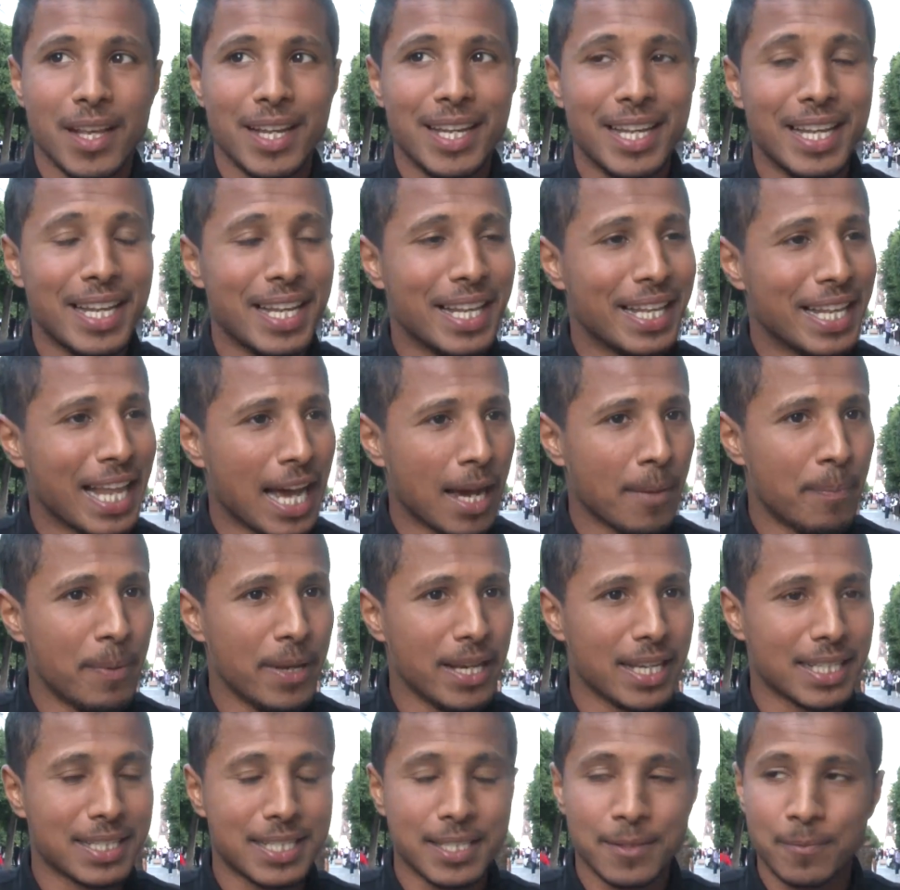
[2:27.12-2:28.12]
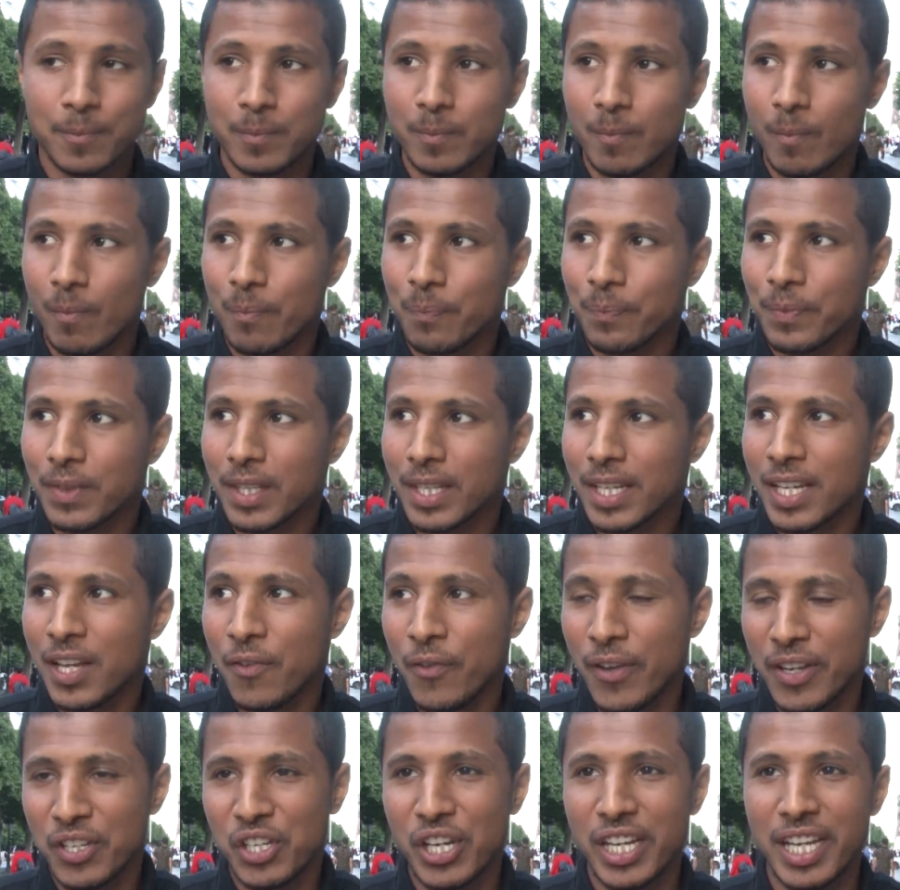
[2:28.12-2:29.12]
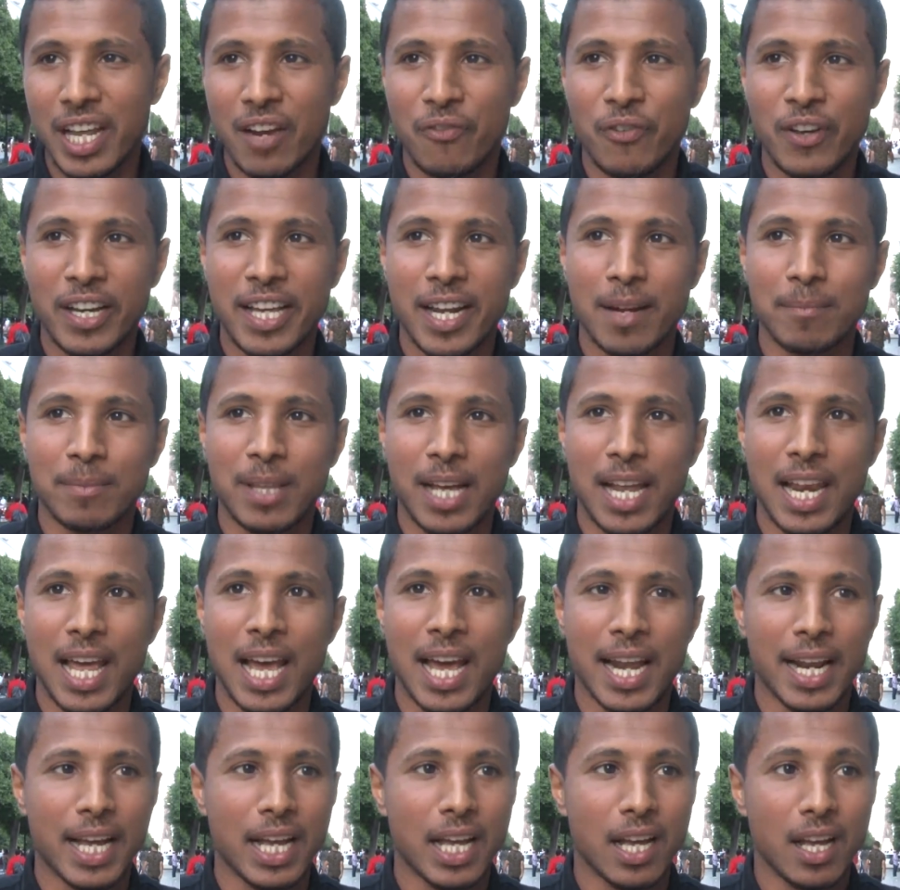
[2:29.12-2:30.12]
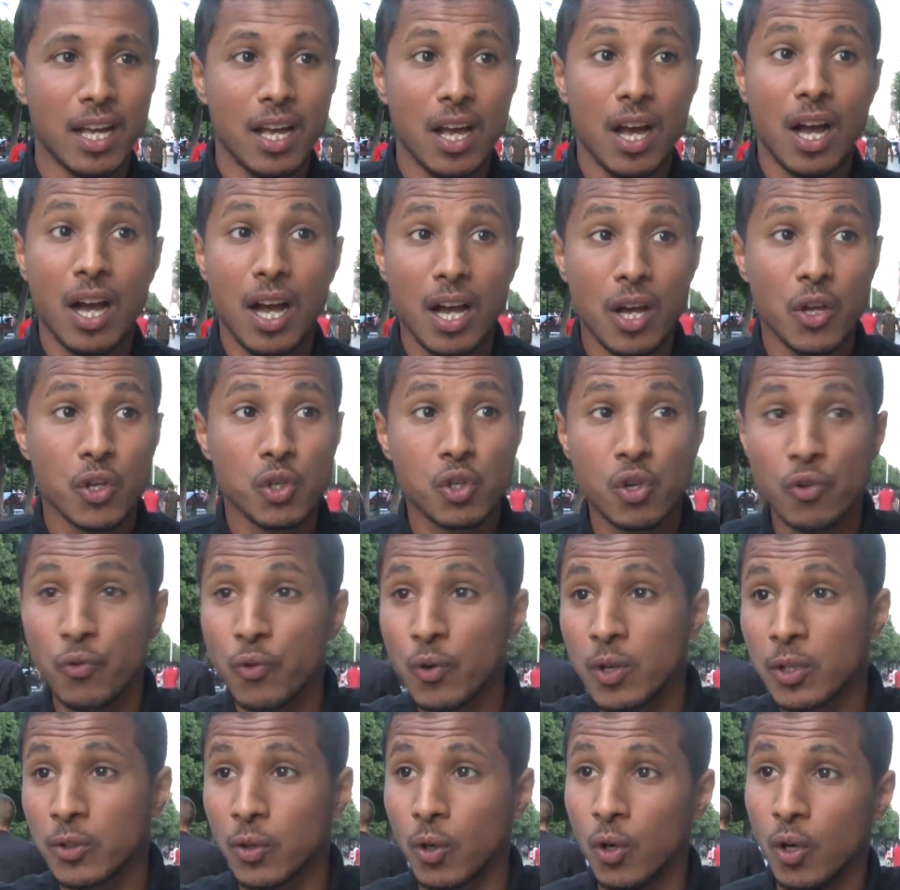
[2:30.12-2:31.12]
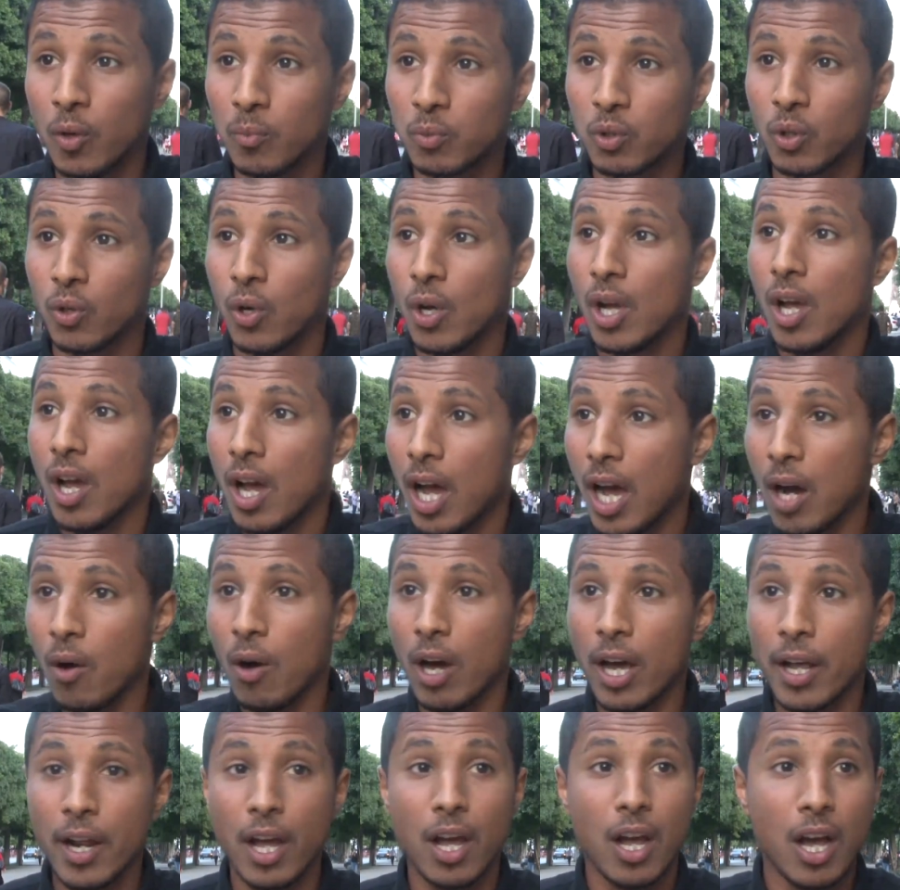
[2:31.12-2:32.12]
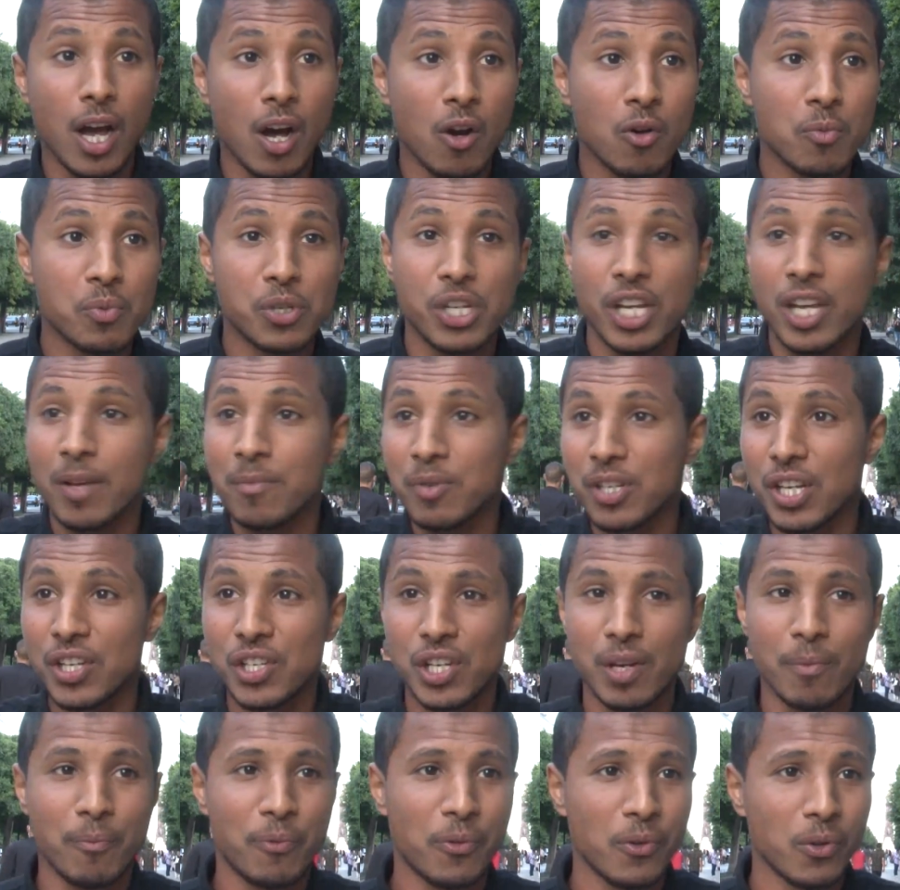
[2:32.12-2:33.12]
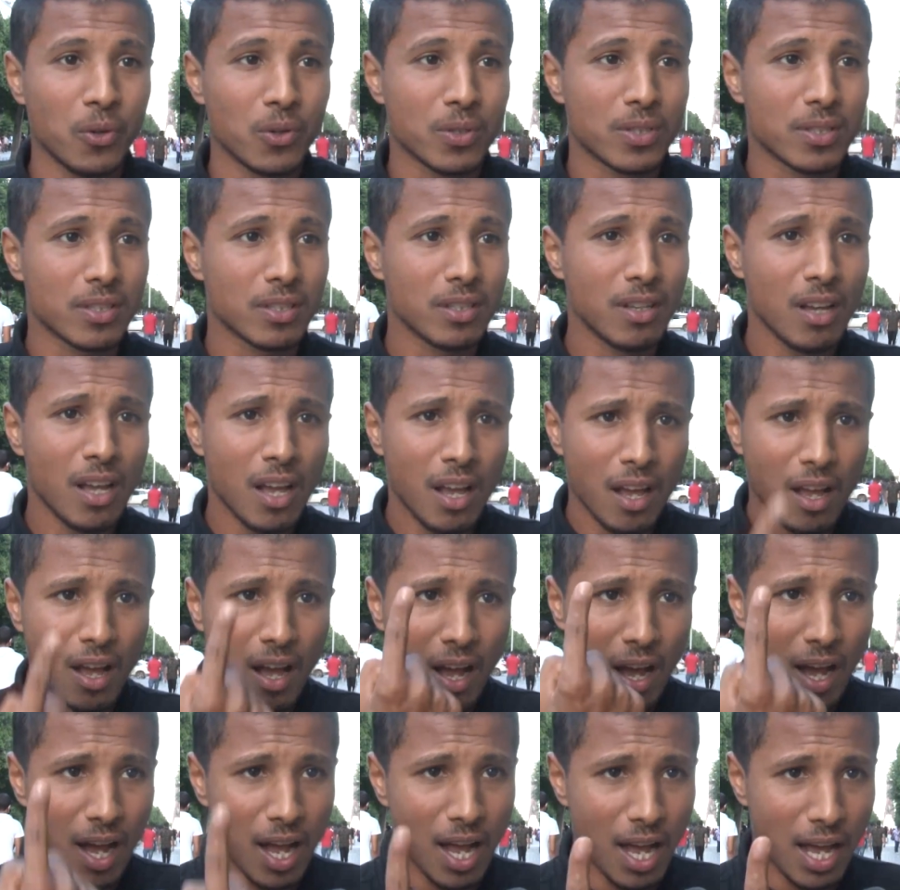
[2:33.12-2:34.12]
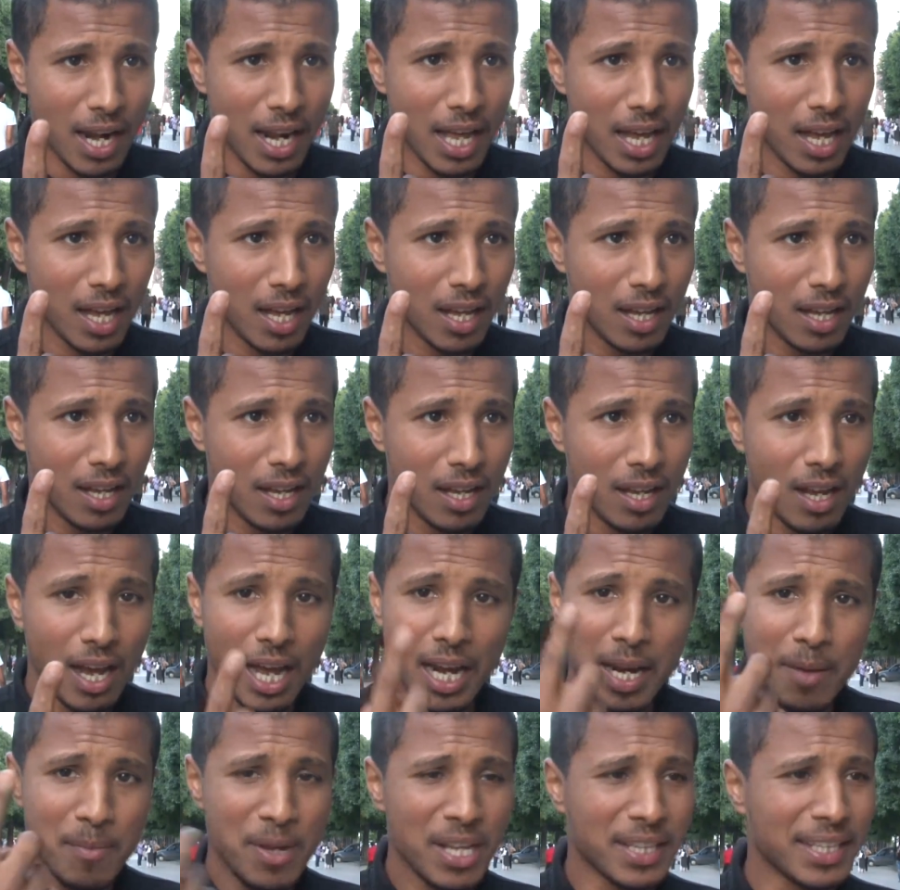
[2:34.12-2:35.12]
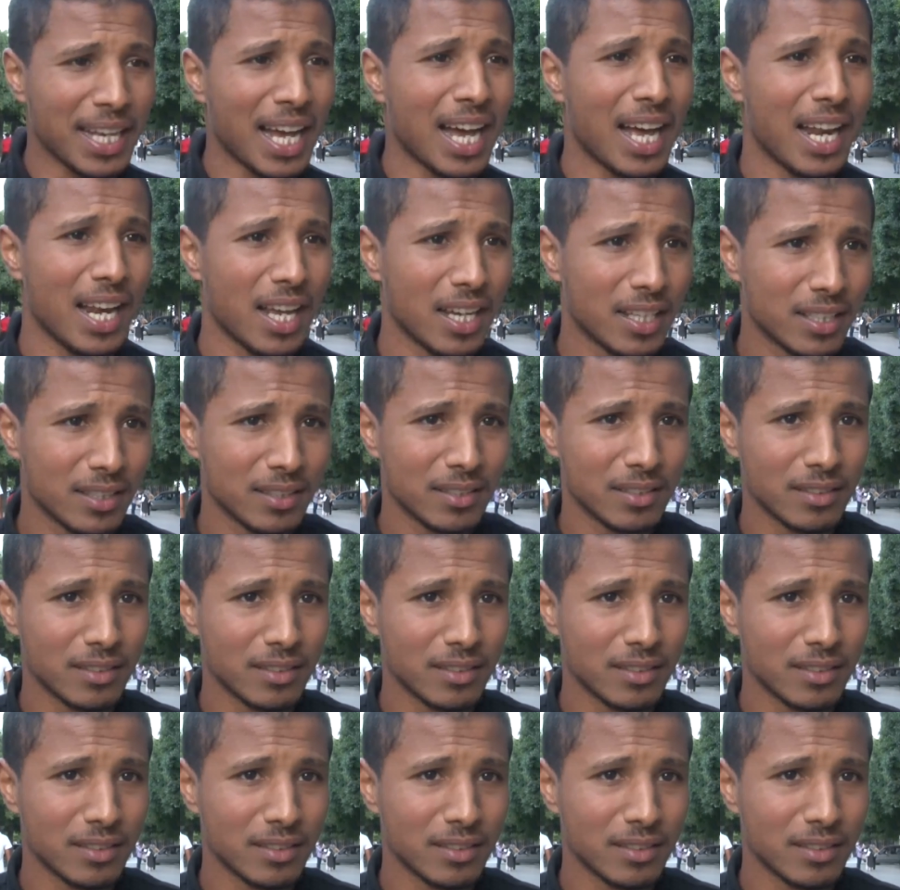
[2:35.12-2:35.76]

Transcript: العباد كيفاش هي الفكره نتاع الحرق اه شوف ولد حومته هو حرق هو مشى مشى جاب فلوس حاله على 100 حاله